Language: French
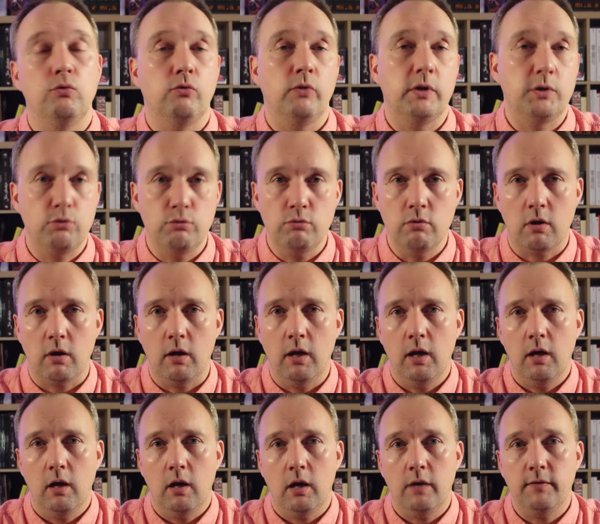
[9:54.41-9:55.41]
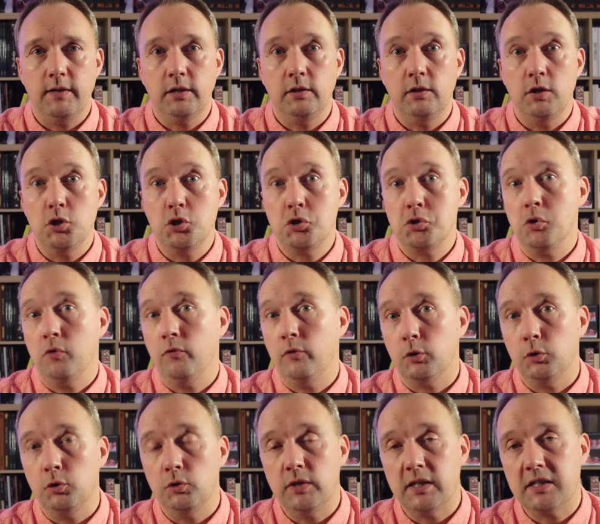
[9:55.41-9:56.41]
voiture avec des
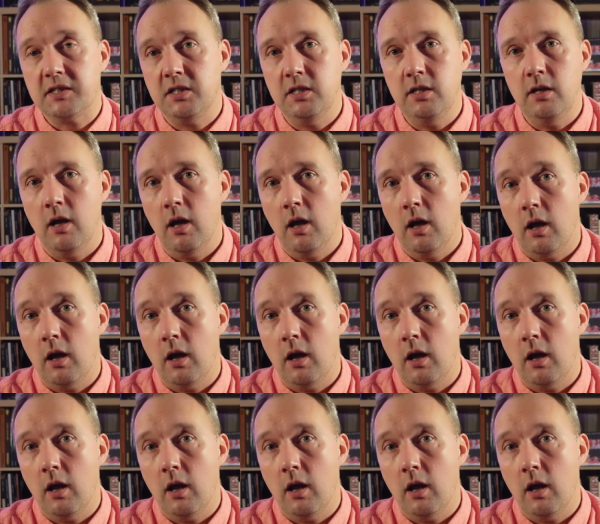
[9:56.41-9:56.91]
chauffeurs de taxi,